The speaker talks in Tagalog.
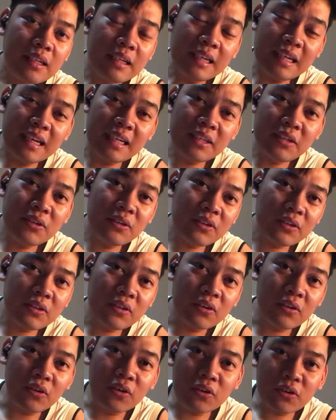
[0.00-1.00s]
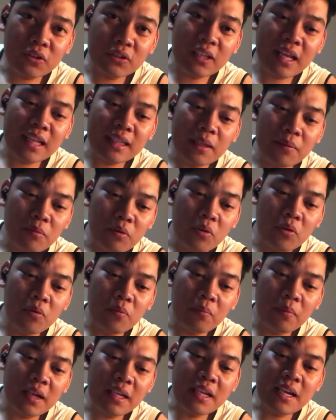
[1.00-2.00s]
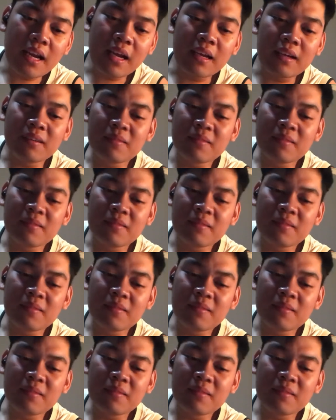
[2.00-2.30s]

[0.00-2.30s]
ngayon o dati mong kumpanya.